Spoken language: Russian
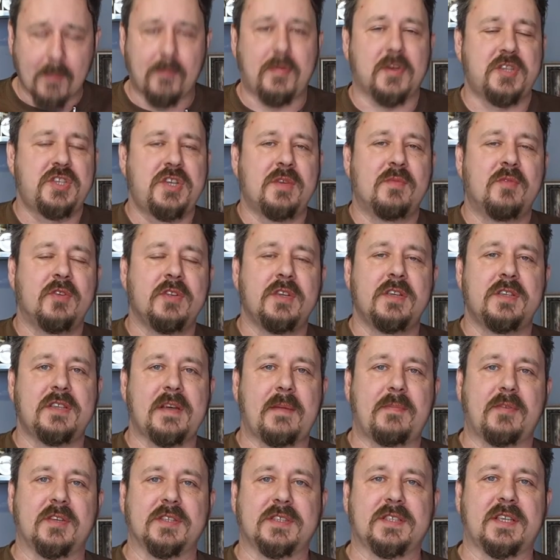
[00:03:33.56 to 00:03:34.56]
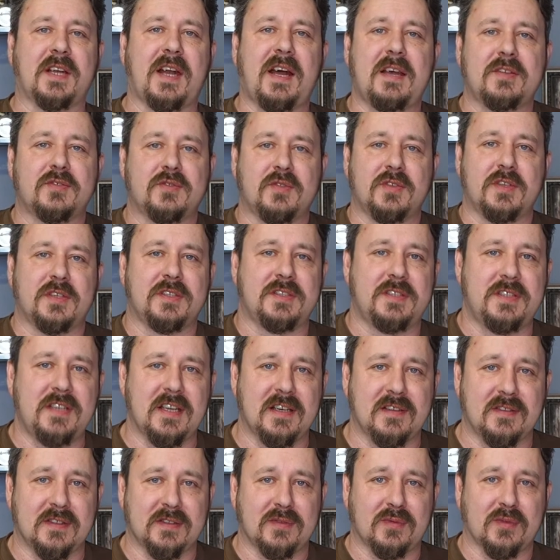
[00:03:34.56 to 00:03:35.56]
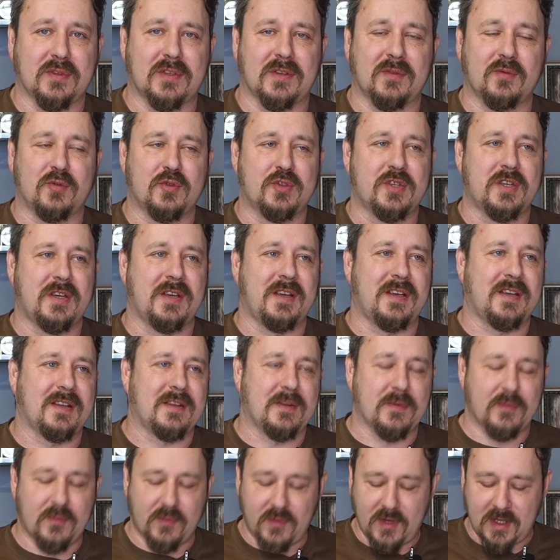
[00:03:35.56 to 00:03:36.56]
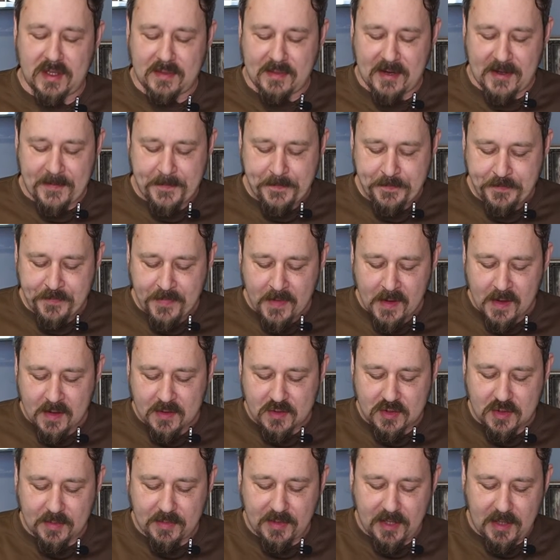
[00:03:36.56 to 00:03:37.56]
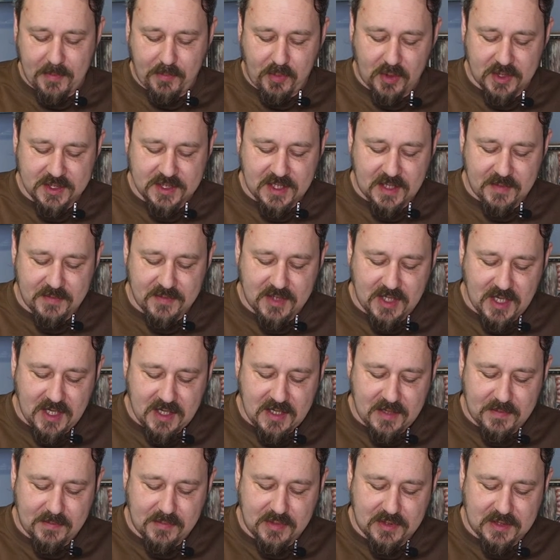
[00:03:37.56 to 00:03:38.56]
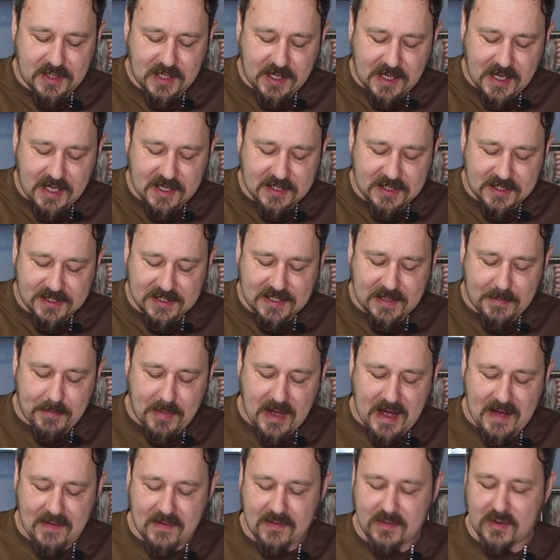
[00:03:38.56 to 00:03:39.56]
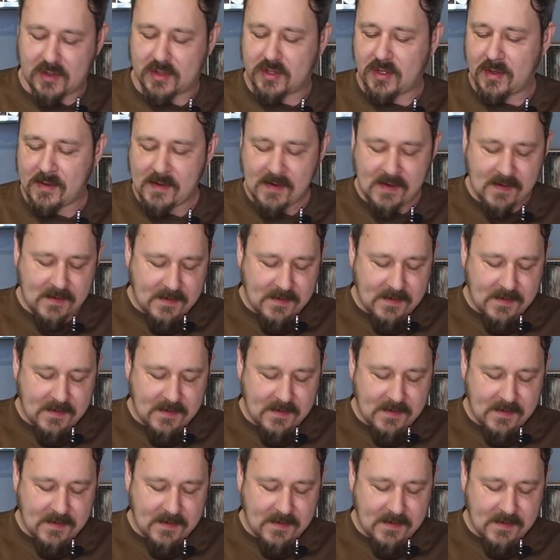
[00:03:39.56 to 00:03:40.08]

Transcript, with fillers: Почему нельзя было сразу их сделать вот уже этим? Видимо, чтобы японским детям была какая-то забава вот